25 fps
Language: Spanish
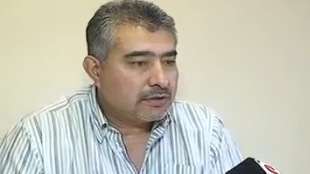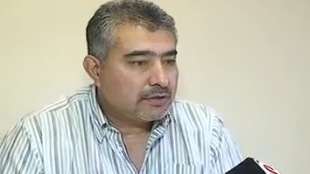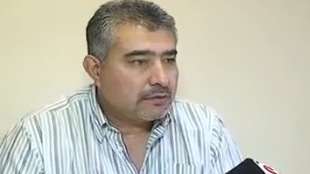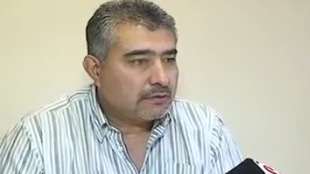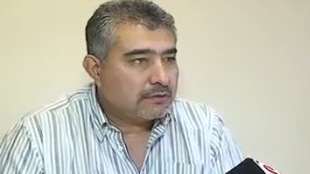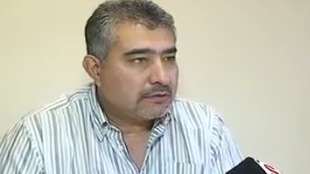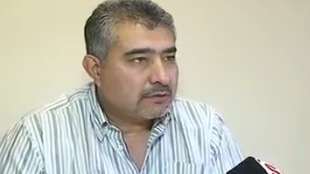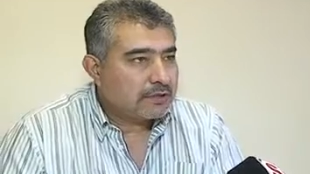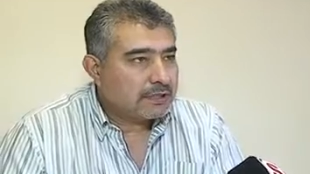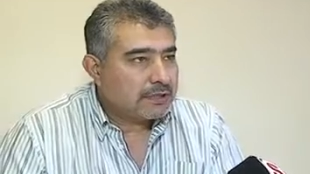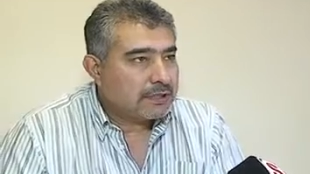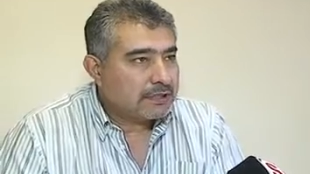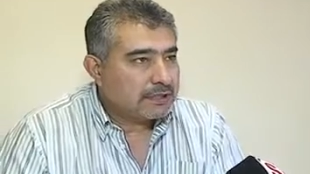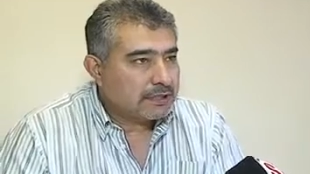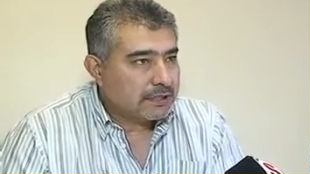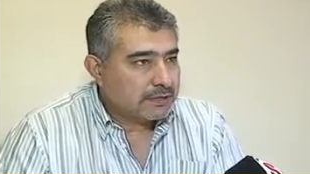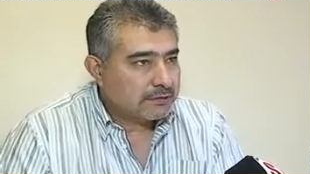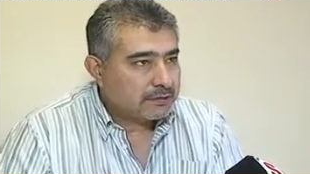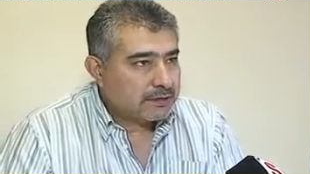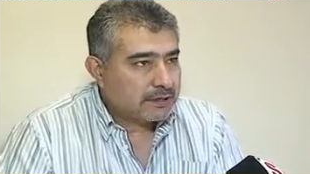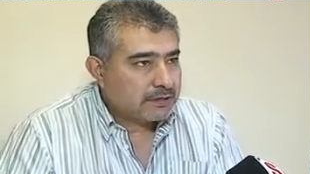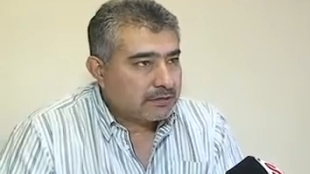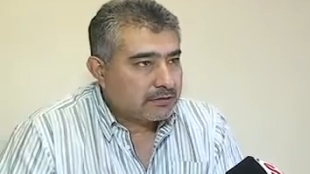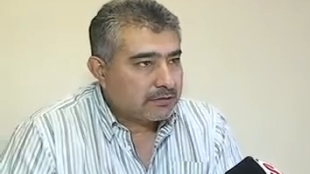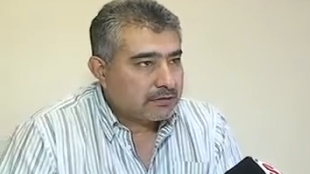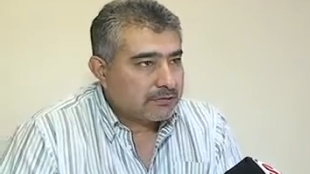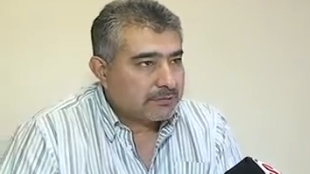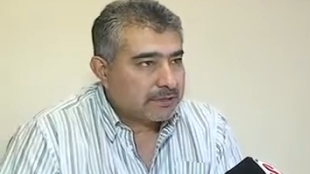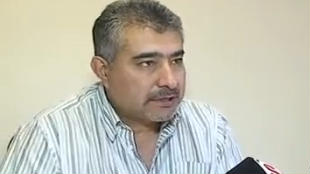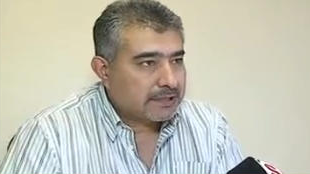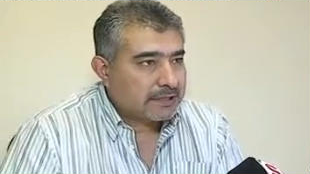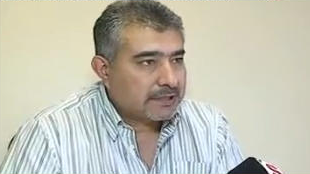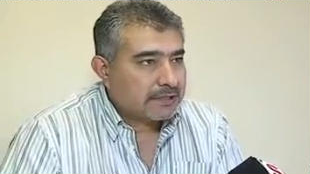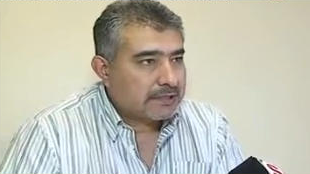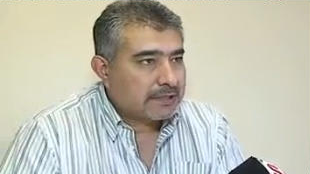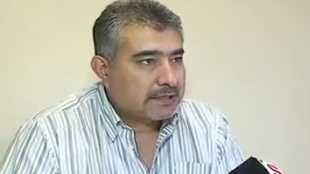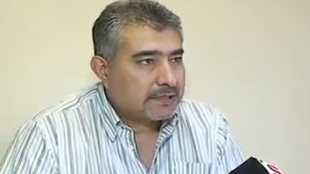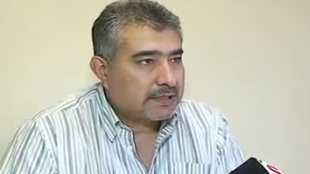de los lugares de trabajo a
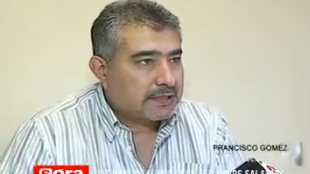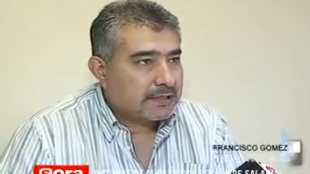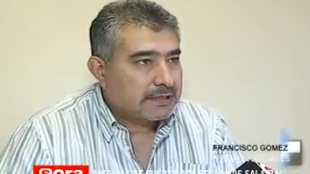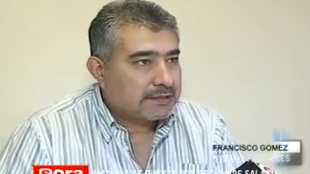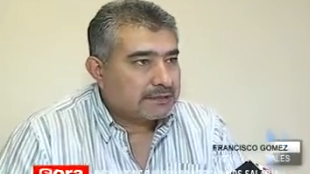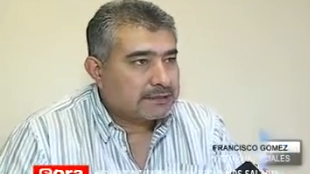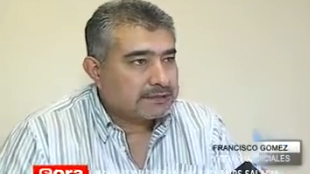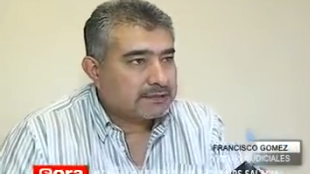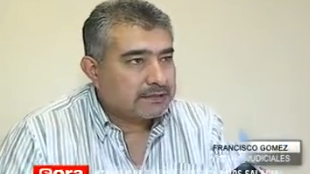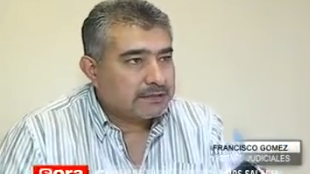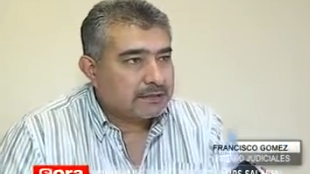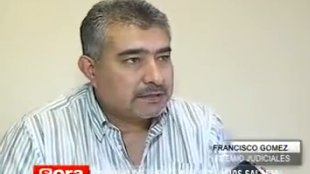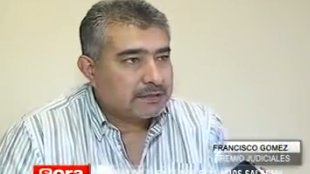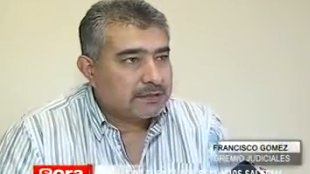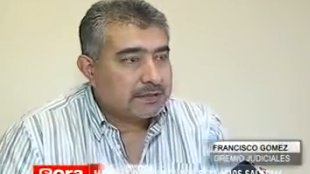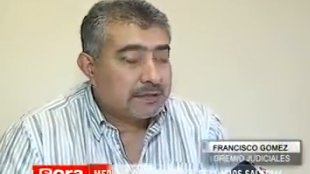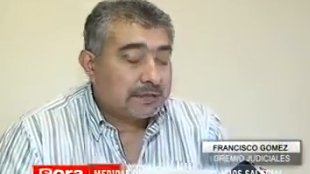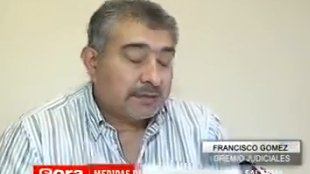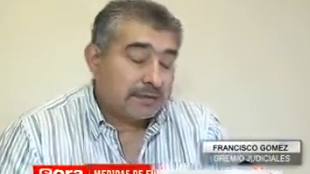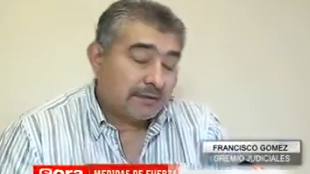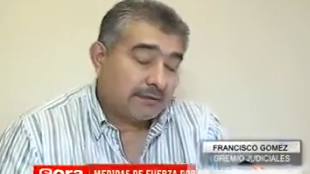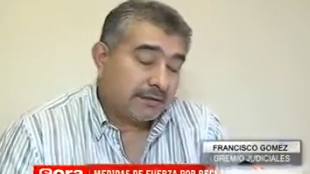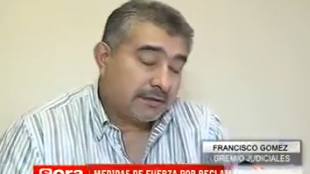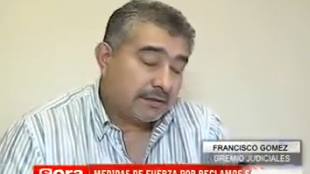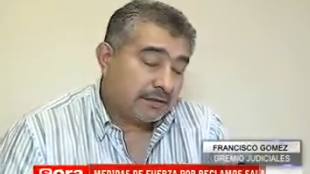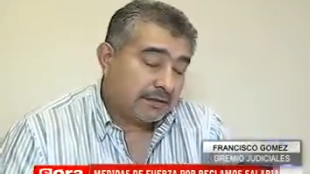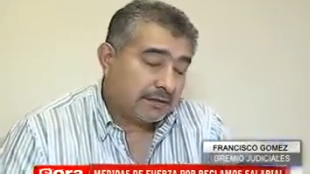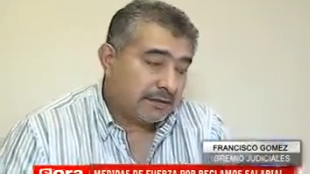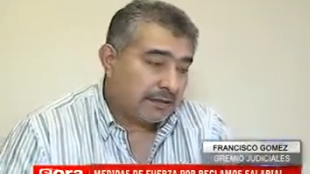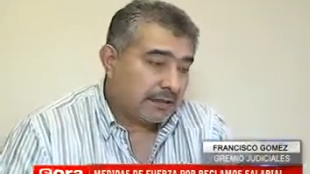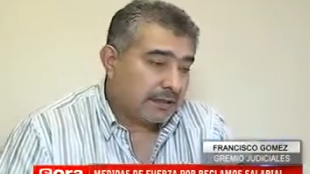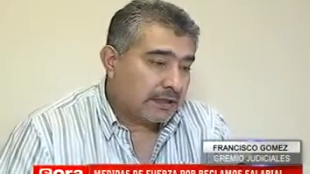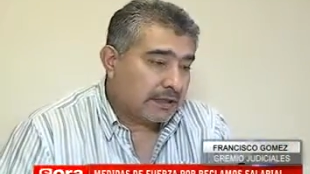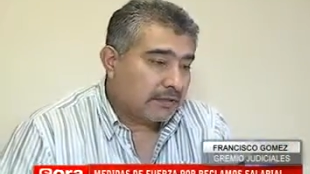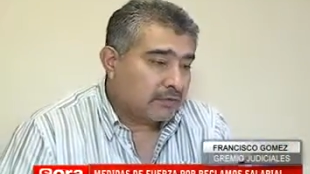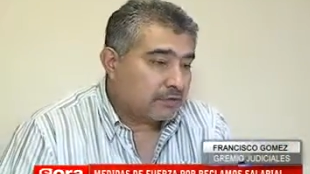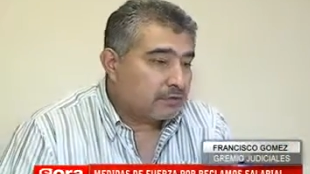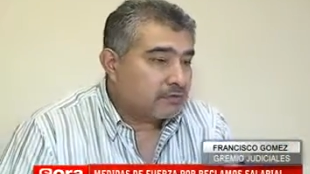partir de las,
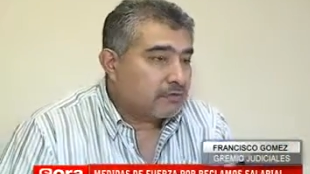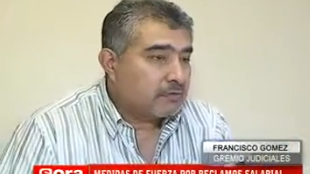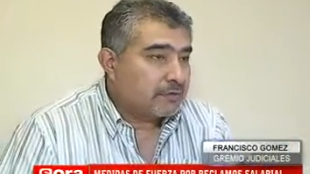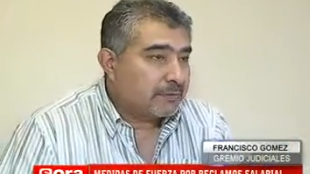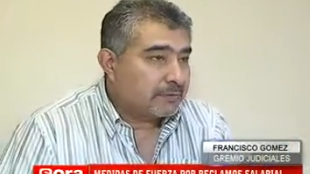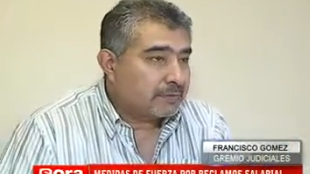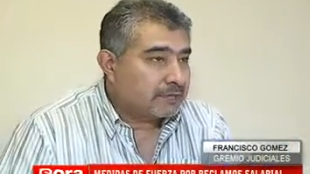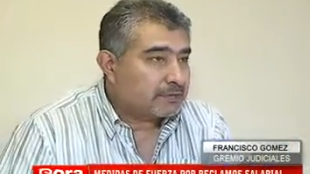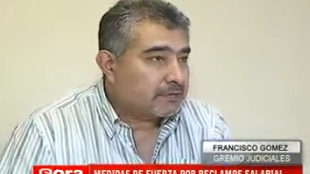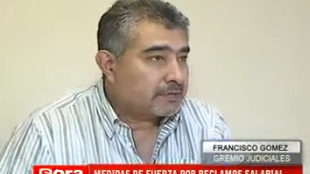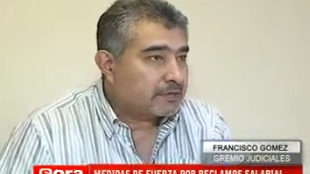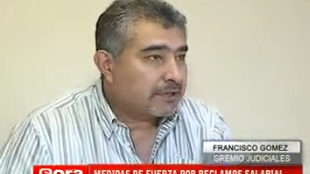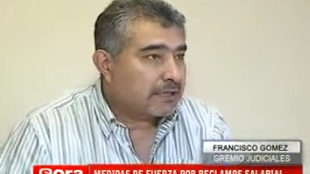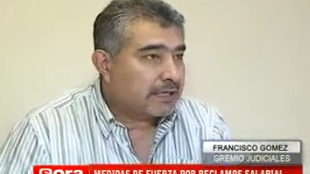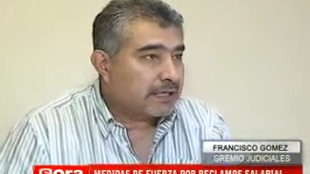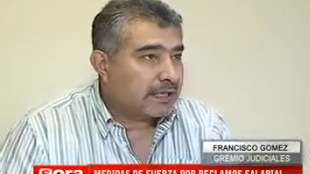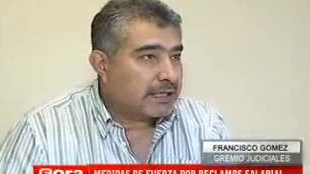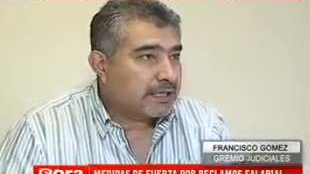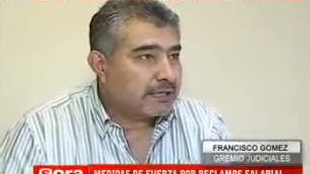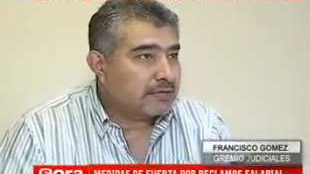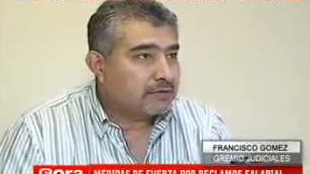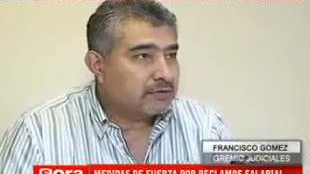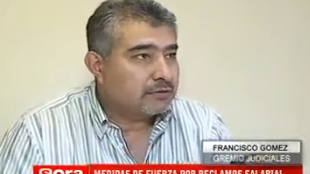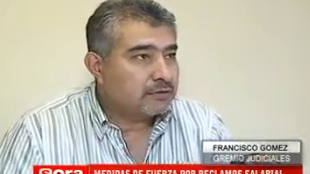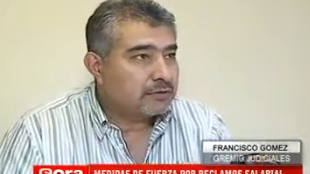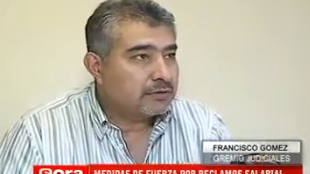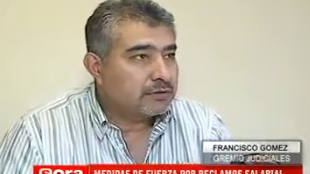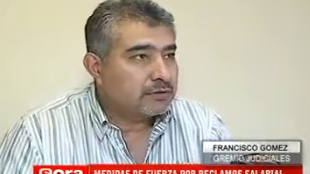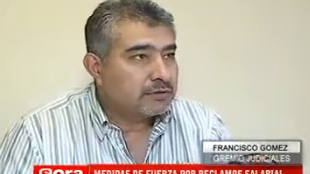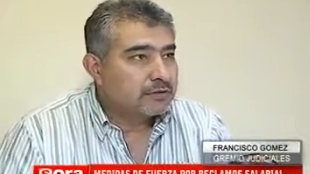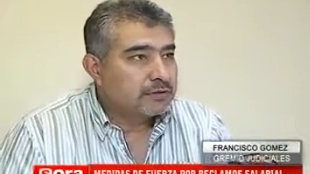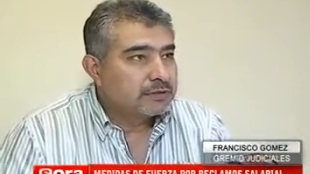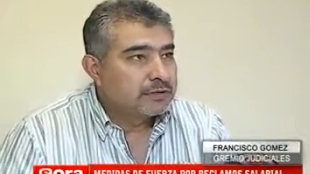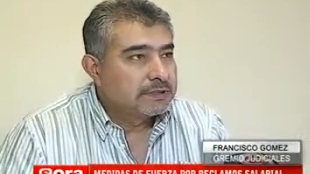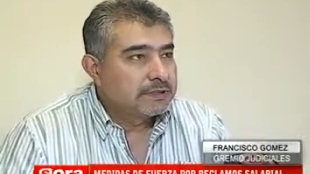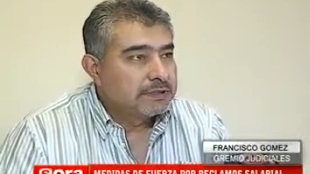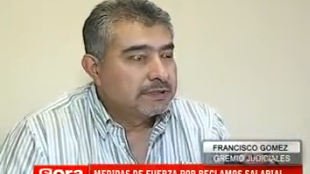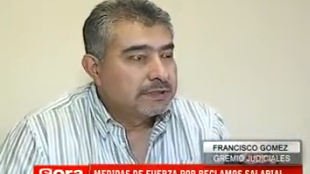las dos últimas horas de cada turno.